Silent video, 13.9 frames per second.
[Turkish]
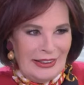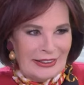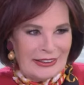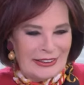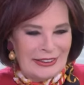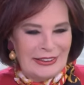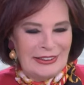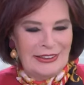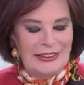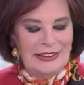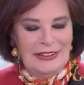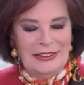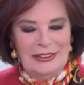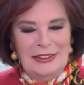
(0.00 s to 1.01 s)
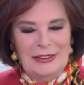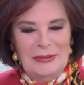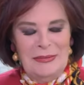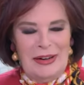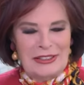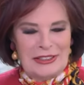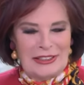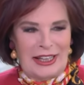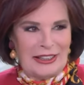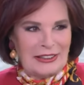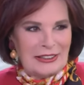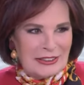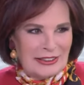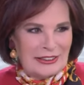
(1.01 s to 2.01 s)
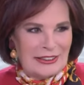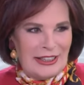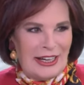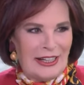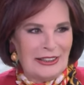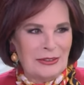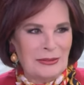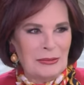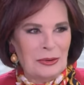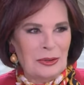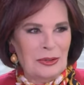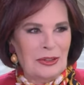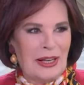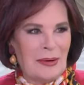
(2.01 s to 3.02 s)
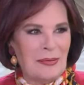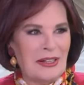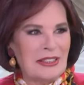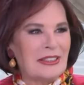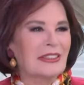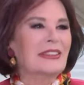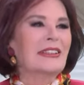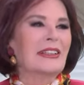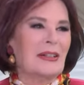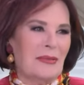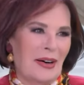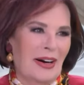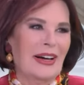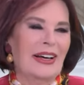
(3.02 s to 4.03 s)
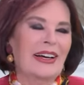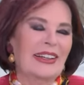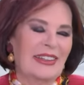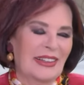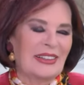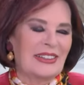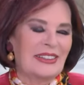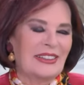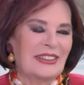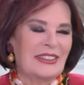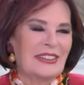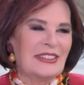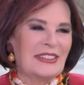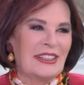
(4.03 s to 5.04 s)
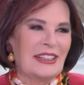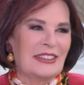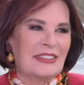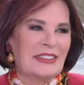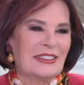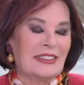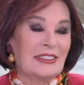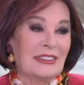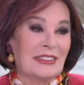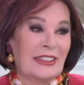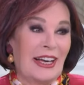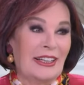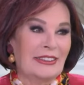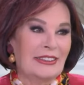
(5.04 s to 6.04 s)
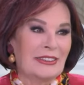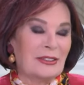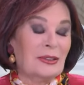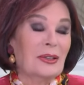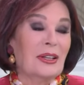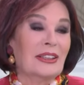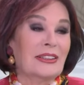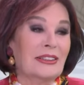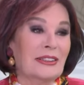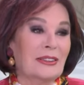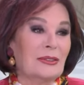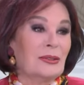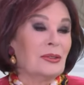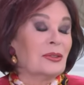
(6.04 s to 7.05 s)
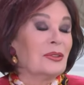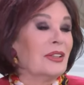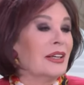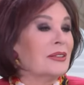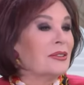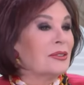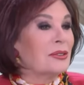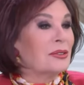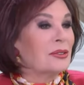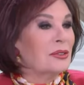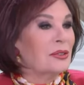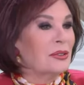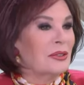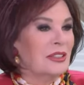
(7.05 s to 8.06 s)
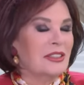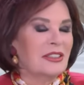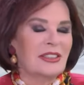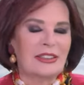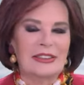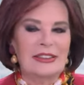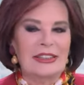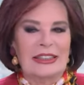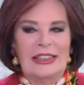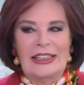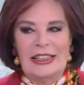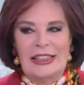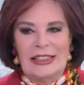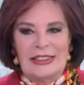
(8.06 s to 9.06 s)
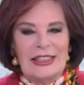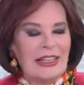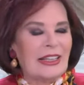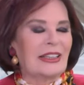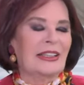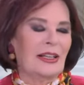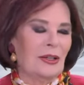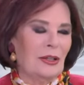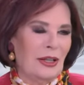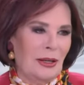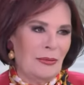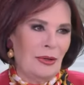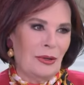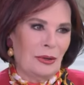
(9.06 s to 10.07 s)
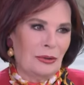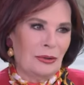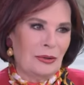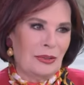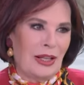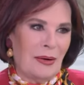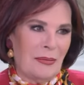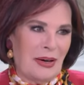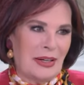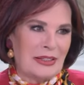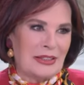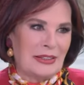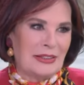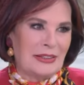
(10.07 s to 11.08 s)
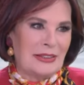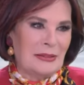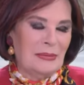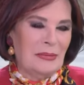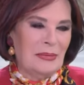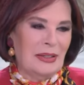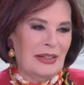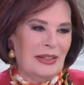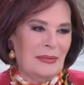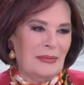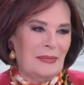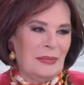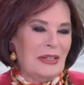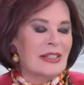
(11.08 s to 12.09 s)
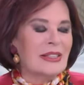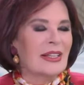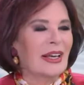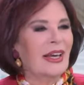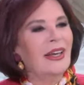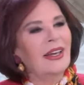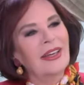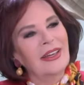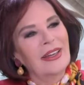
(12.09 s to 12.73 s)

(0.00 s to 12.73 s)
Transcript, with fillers: ilk e, başlangıçta daha bugünden başladık ama e, seni tanıtırken soyadının Türk tiyatrosu için ne kadar önemli olduğundan bahsettim. E, Sağ ol. bize